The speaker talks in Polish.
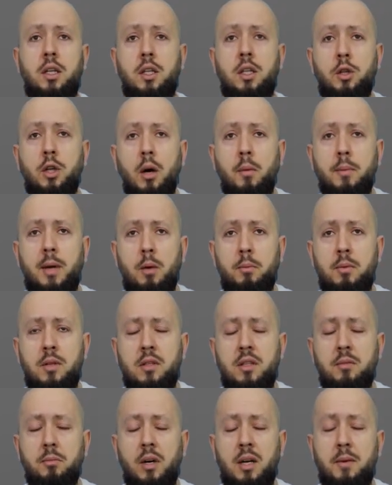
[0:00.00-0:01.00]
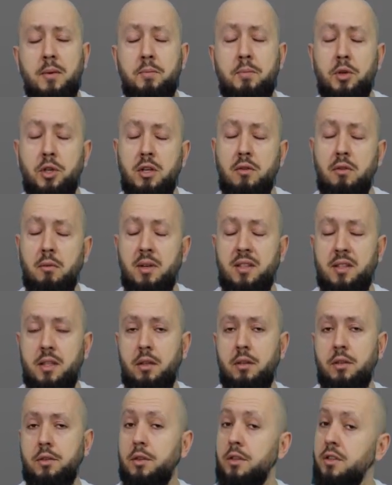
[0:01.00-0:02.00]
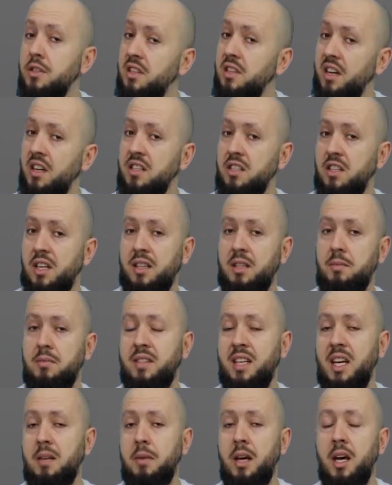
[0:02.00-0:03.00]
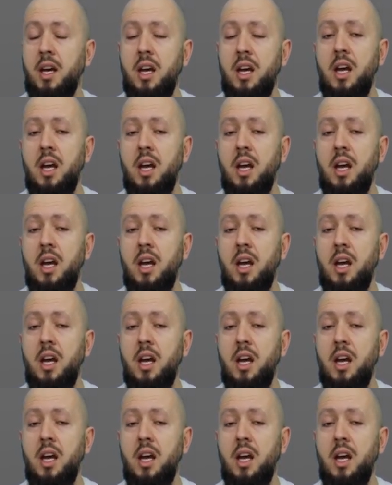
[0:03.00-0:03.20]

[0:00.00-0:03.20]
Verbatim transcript: i to miało być symbolem sprzeciwu wobec tego, co dzieje się na tym Sejmie.